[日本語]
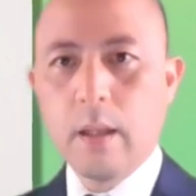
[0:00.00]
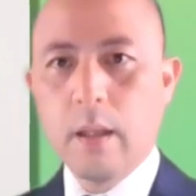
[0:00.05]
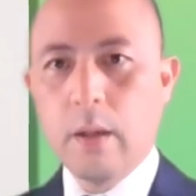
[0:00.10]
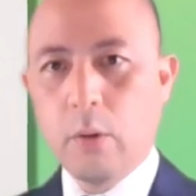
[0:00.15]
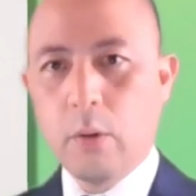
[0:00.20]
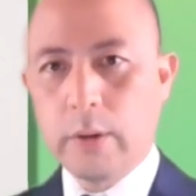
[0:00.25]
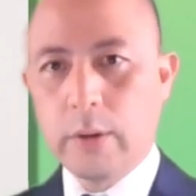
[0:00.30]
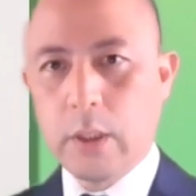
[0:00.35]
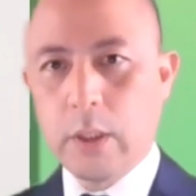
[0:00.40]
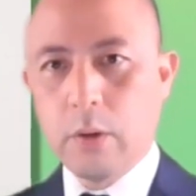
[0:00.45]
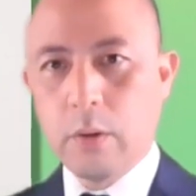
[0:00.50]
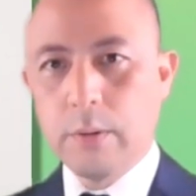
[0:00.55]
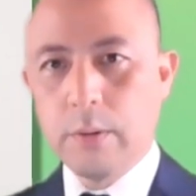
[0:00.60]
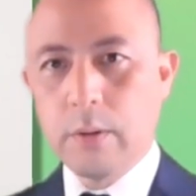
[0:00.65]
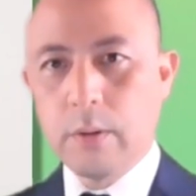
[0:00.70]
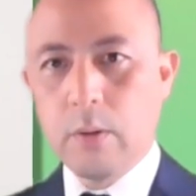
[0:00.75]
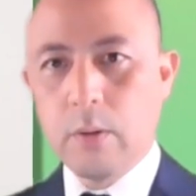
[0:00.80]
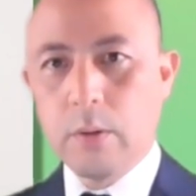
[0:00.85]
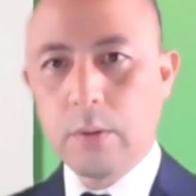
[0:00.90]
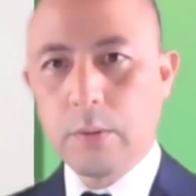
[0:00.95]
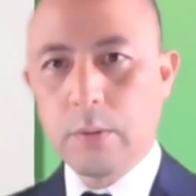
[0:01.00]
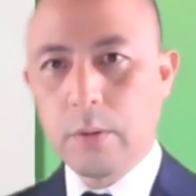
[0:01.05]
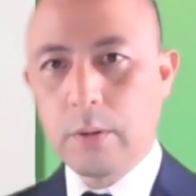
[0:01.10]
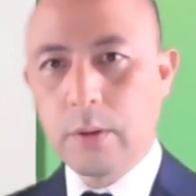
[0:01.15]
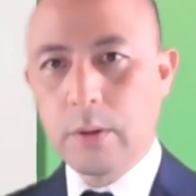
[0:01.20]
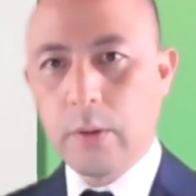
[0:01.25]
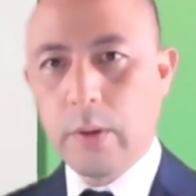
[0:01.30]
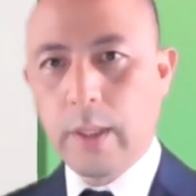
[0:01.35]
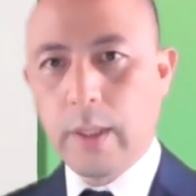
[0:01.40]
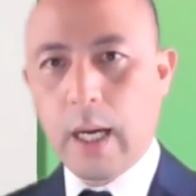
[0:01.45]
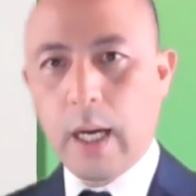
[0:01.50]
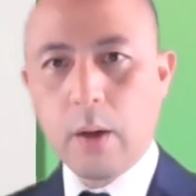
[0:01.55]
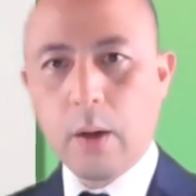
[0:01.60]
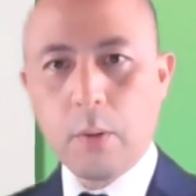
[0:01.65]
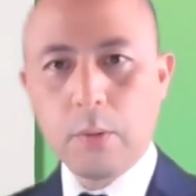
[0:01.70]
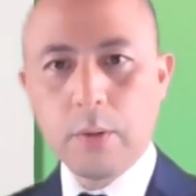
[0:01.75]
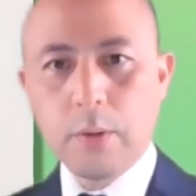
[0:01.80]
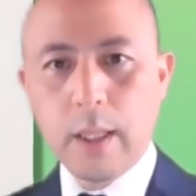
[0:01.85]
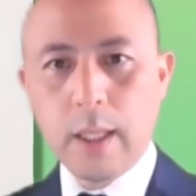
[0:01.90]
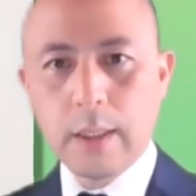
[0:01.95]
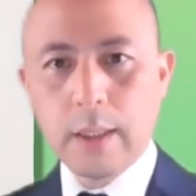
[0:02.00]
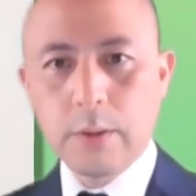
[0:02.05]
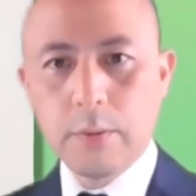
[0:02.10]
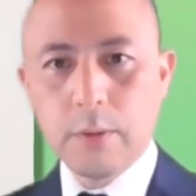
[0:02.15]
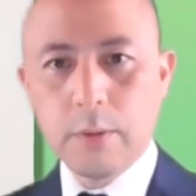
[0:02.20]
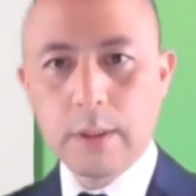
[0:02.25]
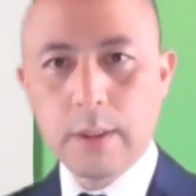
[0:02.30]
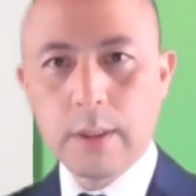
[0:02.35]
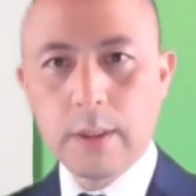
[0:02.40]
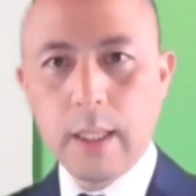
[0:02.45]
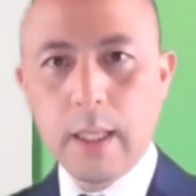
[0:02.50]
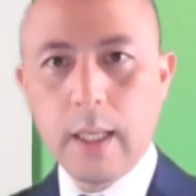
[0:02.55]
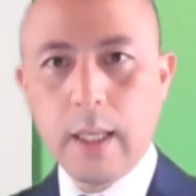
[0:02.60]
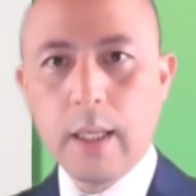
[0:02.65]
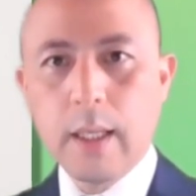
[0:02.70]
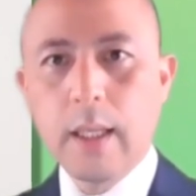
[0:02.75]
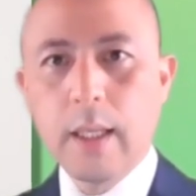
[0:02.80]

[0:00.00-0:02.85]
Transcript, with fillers: ロシアの文豪トルストイがこの話を知って、